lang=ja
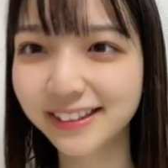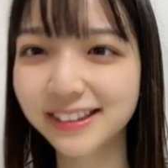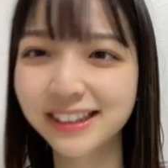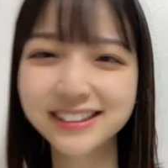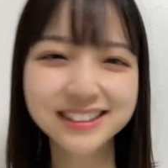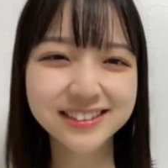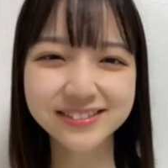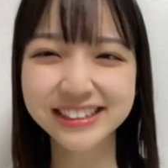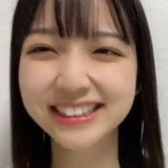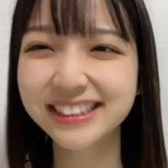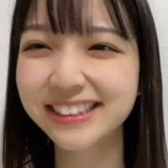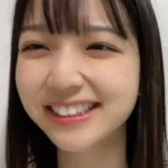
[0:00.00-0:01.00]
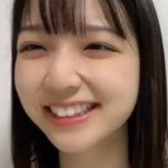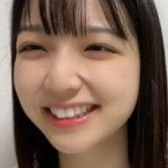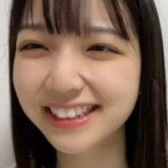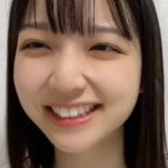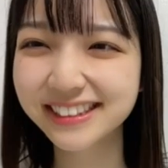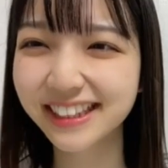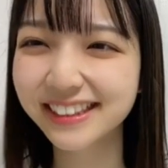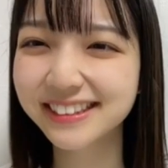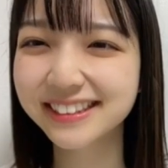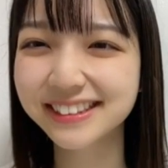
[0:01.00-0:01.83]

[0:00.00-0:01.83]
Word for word: 楽しみにしておいてください